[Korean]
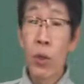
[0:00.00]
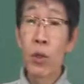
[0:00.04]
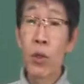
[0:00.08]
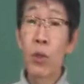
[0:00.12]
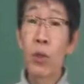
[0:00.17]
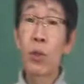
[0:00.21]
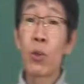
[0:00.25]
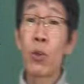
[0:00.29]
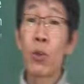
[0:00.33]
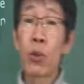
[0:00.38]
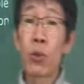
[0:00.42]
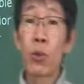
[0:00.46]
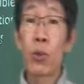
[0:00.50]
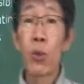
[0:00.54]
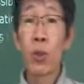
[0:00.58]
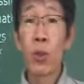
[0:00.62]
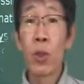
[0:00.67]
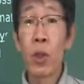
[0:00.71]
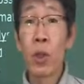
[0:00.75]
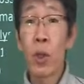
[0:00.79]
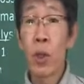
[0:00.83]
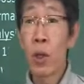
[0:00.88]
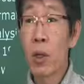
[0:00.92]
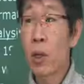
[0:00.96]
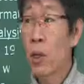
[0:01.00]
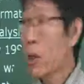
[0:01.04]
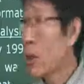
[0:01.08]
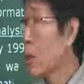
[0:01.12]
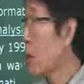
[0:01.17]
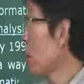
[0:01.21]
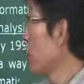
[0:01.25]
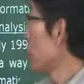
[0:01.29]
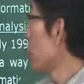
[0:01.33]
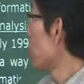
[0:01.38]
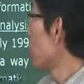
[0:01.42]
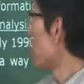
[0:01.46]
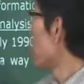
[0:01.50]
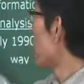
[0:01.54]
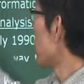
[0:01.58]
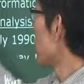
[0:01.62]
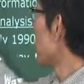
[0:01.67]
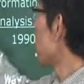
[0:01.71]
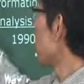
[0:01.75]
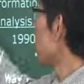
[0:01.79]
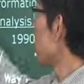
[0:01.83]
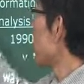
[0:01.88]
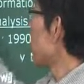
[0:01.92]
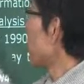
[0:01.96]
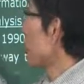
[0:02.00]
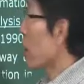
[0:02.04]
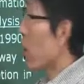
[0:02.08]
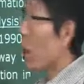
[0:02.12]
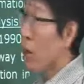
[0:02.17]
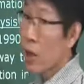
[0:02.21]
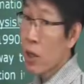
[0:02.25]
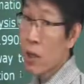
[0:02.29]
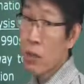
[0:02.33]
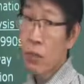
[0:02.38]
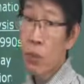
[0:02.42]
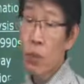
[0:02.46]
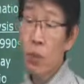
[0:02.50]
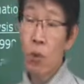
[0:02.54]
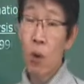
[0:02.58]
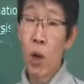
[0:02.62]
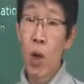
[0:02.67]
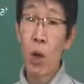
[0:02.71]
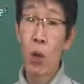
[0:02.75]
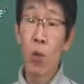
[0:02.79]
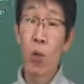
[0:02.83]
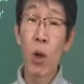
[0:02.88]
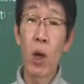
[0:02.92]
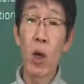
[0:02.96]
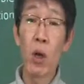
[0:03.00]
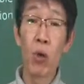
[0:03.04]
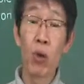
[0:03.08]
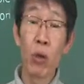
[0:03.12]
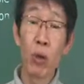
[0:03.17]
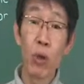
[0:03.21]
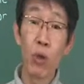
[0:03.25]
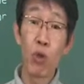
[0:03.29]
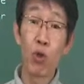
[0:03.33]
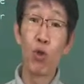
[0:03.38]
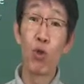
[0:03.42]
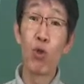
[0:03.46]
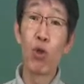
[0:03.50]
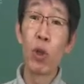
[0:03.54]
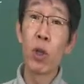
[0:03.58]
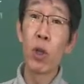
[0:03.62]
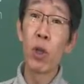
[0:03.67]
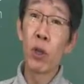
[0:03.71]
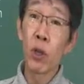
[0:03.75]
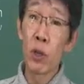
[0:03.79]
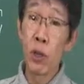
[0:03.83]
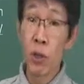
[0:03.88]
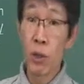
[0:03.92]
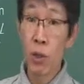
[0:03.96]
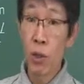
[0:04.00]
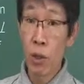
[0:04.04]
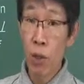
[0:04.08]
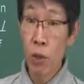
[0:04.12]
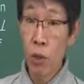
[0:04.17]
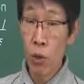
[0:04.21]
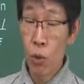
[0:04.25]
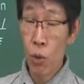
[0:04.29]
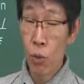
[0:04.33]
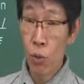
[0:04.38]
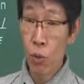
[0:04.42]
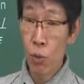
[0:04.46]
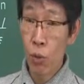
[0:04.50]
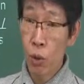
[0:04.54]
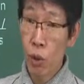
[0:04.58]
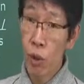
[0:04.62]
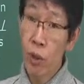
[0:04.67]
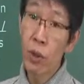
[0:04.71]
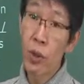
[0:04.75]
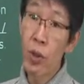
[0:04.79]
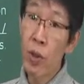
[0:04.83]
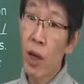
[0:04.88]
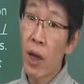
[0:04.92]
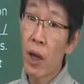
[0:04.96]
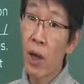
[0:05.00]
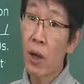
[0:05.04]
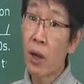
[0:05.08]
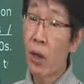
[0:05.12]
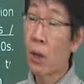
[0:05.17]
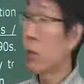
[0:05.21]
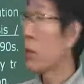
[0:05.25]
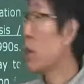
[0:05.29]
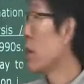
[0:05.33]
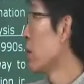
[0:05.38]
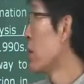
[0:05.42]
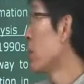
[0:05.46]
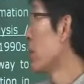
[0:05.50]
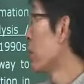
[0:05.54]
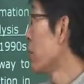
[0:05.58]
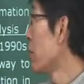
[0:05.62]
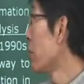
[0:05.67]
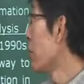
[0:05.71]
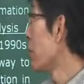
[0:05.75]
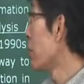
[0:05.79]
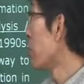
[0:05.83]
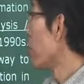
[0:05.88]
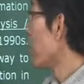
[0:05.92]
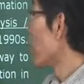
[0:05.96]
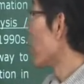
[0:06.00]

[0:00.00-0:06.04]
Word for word: 였었을 수도 있다. 그러니까 이 부분 같은 경우는 이제 가정법 과거 완료에 주절에 쓰이는 경우 이거를 알아야 된다 하는 거예요.